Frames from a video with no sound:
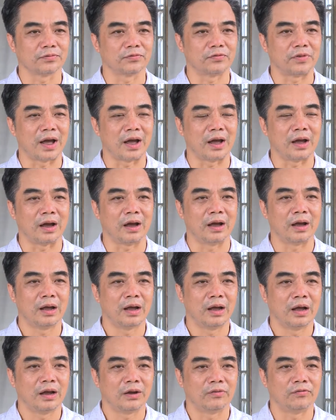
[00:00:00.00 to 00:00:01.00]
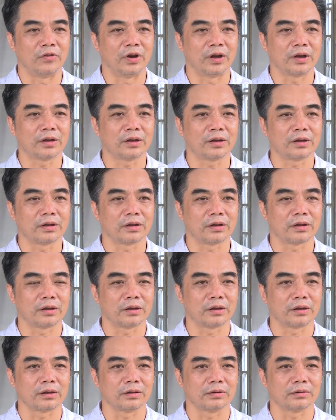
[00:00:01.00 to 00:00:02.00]
Và với
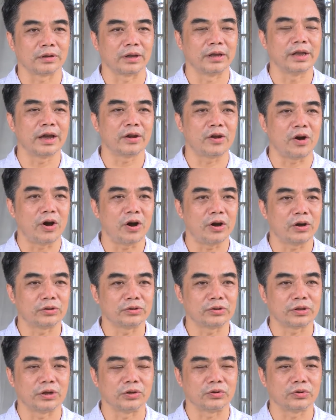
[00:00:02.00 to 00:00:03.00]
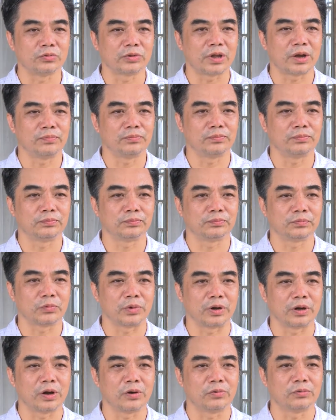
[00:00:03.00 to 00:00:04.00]
ý nghĩa đó thì Trung tâm
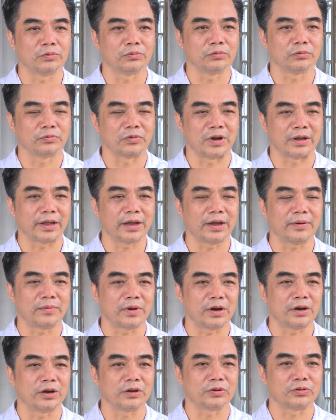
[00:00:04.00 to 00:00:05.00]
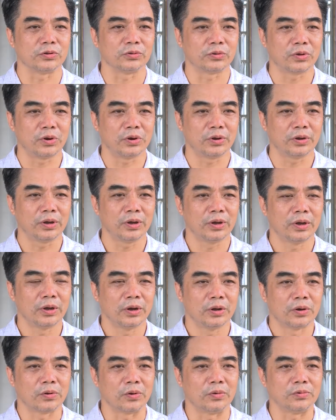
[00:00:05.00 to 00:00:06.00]
Khuyến công và Tiết kiệm năng lượng chúng tôi
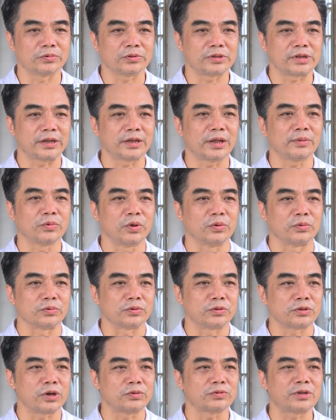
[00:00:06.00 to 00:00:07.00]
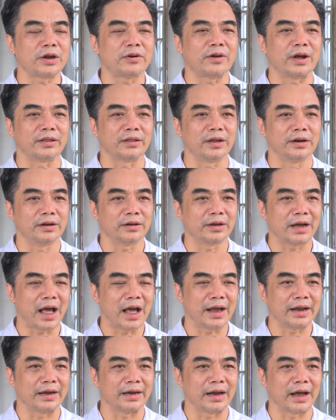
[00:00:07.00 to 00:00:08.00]
cũng sẽ tiếp tục trong giai đoạn tới
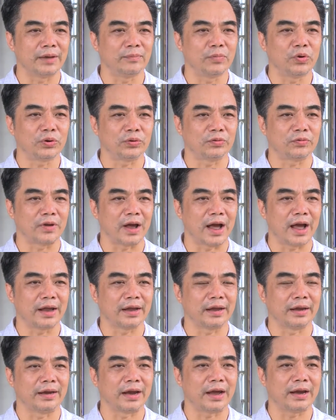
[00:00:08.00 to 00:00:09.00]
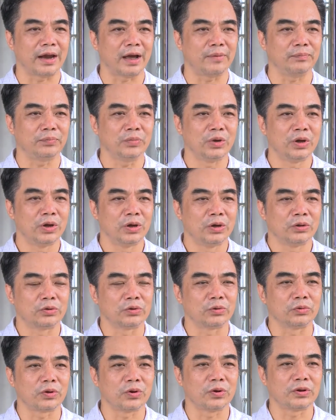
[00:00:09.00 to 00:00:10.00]
hai nghìn không trăm hai mươi mốt và hai nghìn không trăm hai mươi lăm,
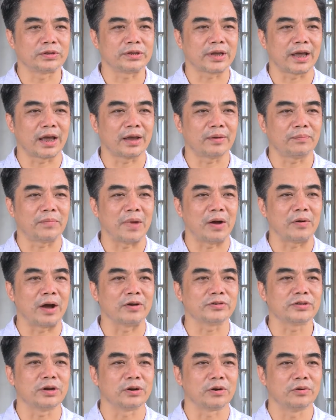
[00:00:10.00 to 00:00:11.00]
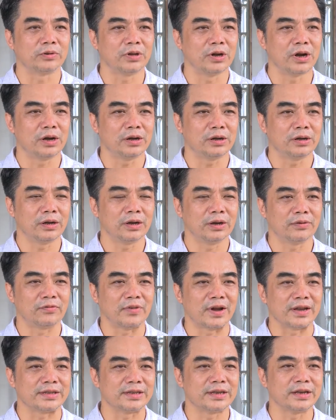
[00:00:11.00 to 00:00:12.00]
chúng tôi sẽ báo cáo Sở Công Thương
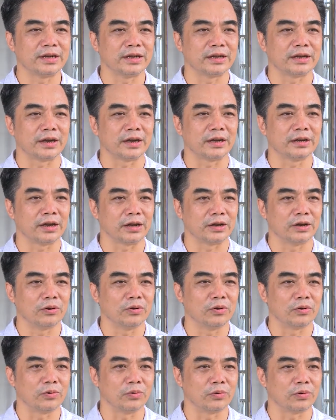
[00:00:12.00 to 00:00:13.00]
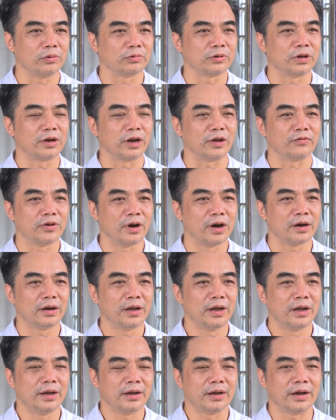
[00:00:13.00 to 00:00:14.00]
và xin ý kiến định hướng của Cục Công Thương địa phương
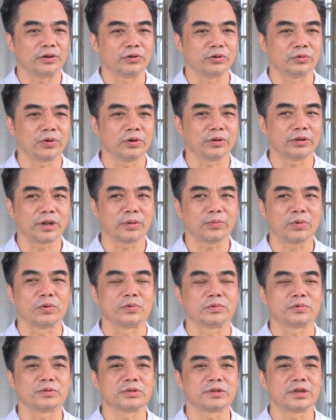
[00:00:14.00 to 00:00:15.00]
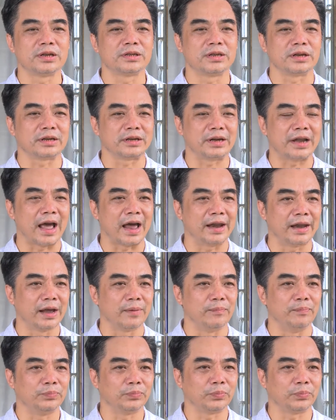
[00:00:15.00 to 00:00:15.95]
để chúng tôi tiếp tục xây dựng đề án điểm